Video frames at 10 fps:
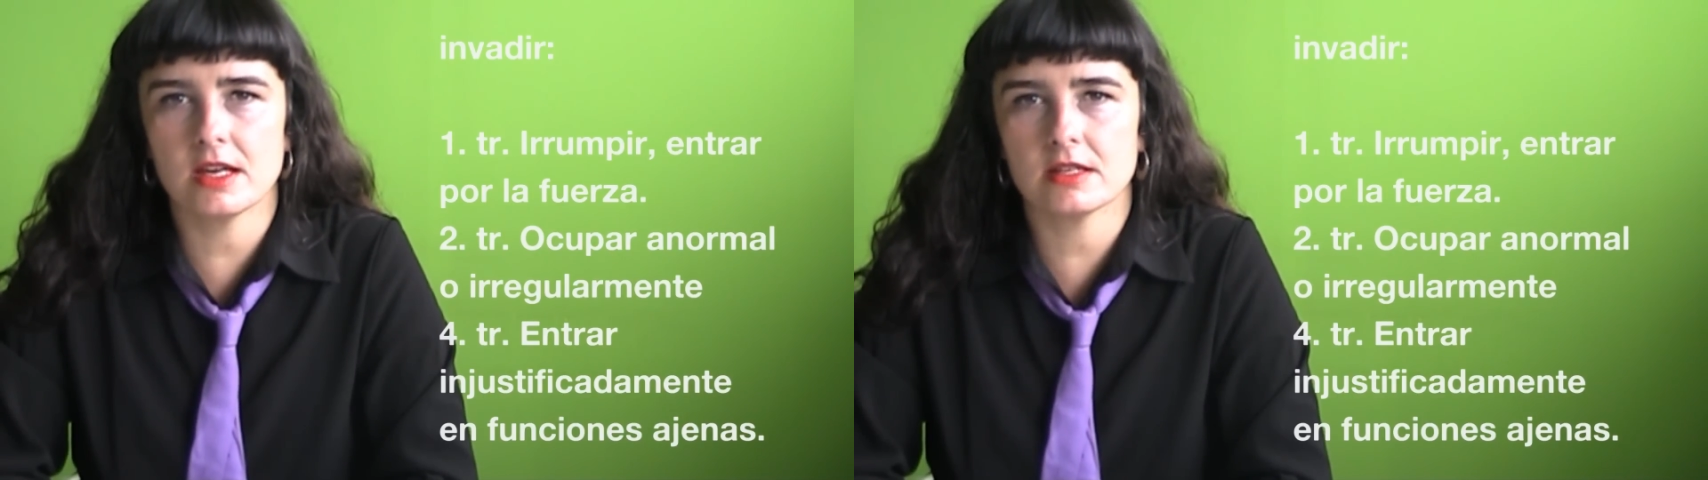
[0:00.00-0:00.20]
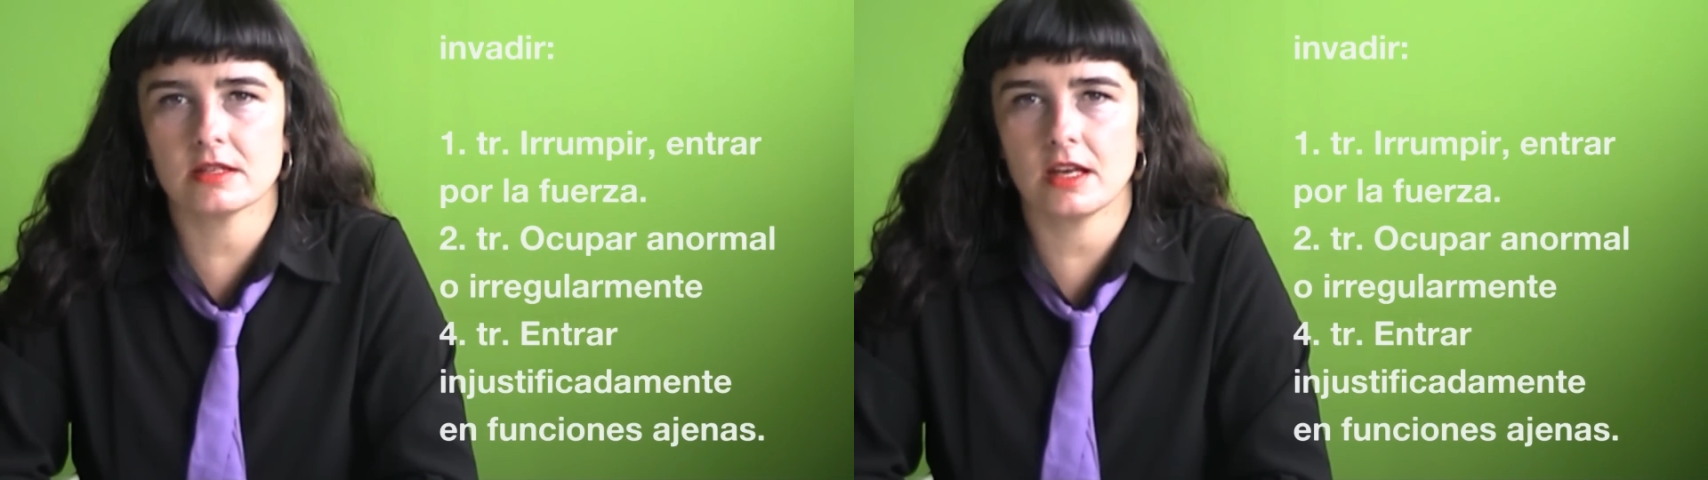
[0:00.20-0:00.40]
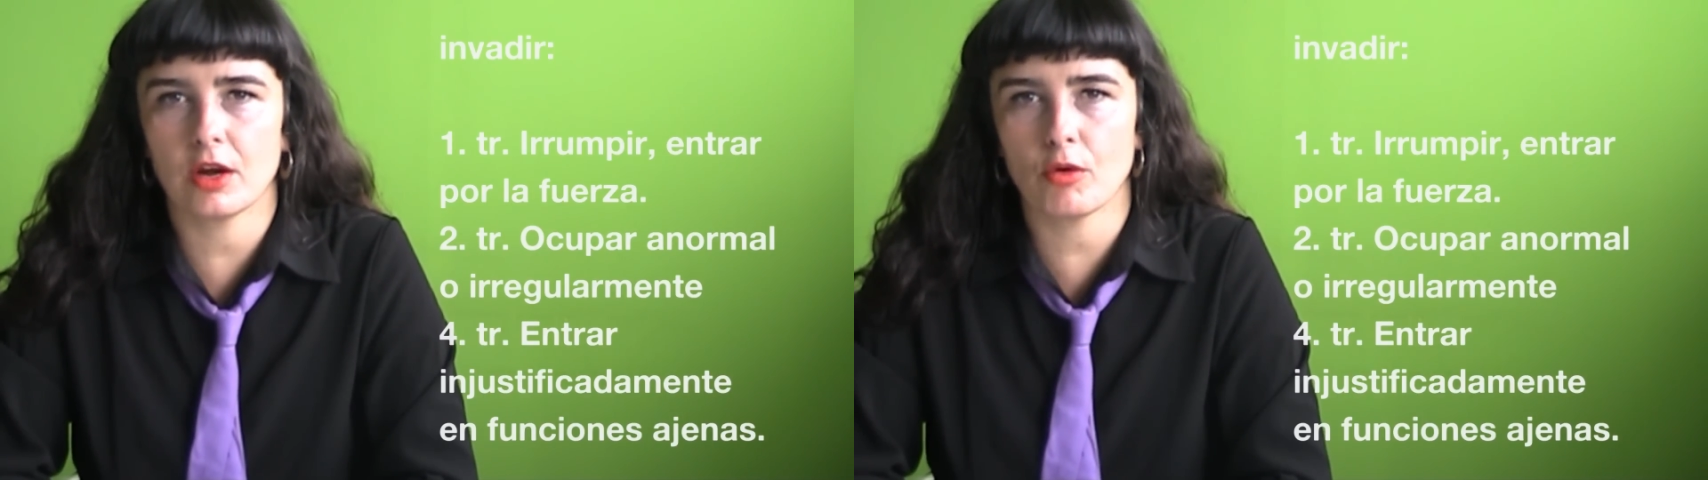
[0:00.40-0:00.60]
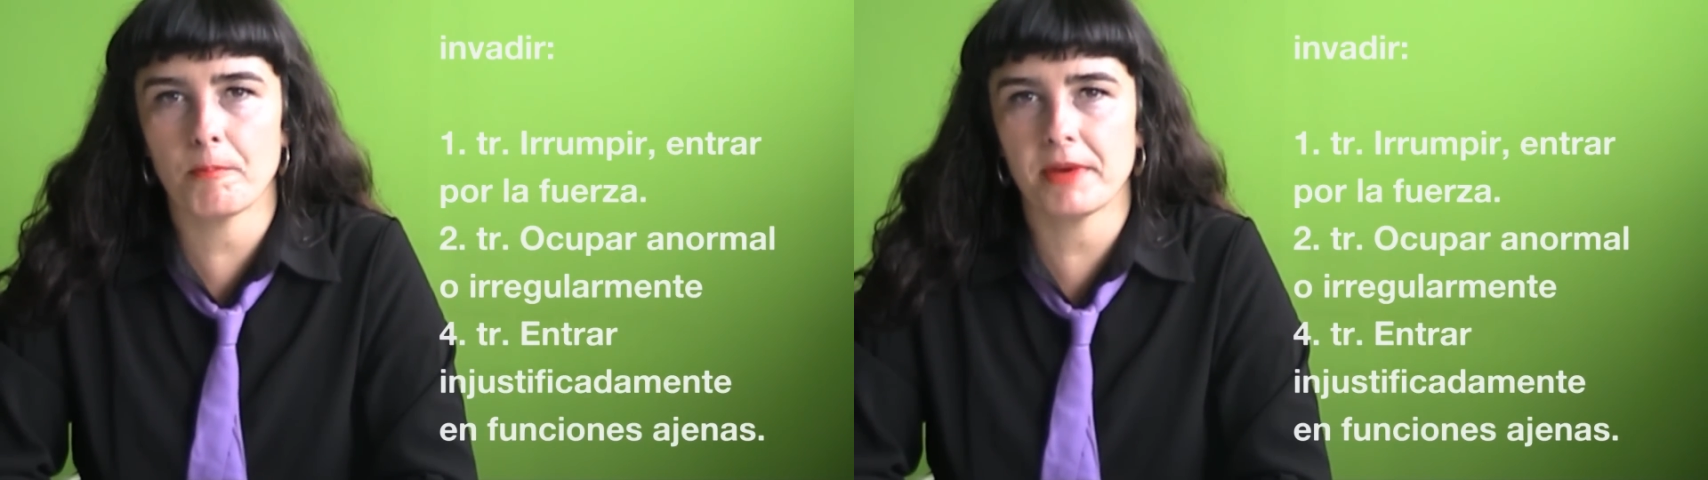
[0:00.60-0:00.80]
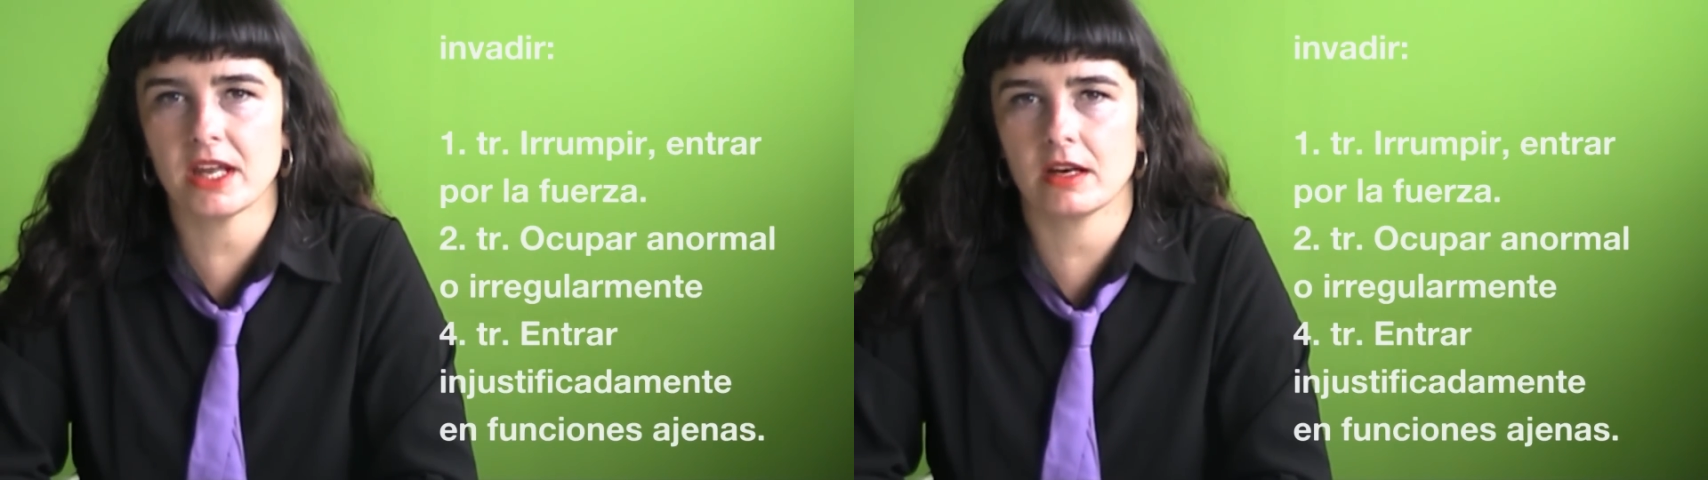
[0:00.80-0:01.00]
es
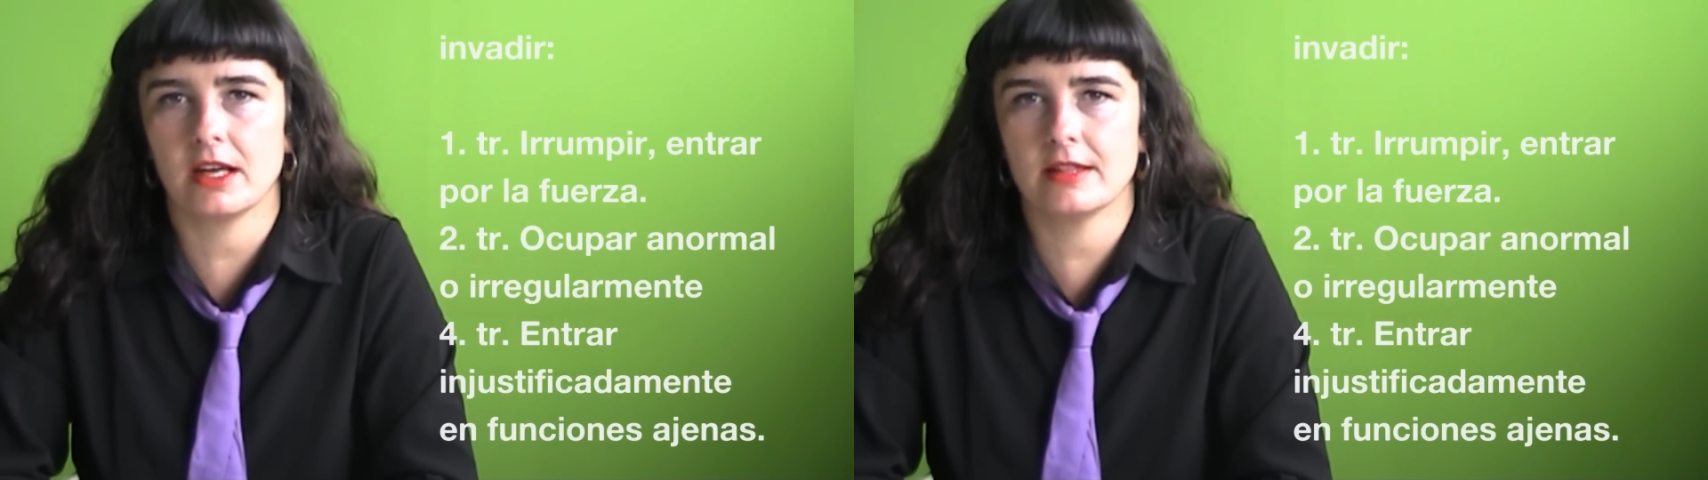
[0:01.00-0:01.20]
irrumpir,